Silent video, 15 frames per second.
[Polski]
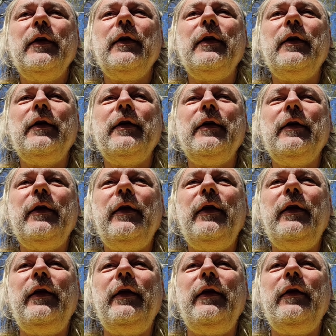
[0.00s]
E,
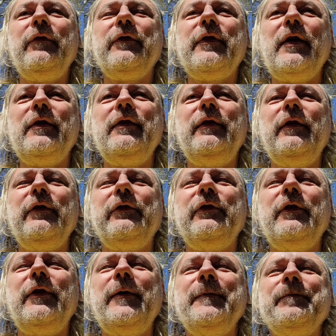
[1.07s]
I wtedy,
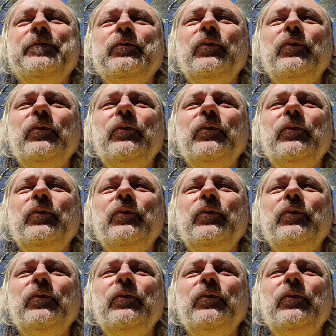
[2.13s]
jeśli mm,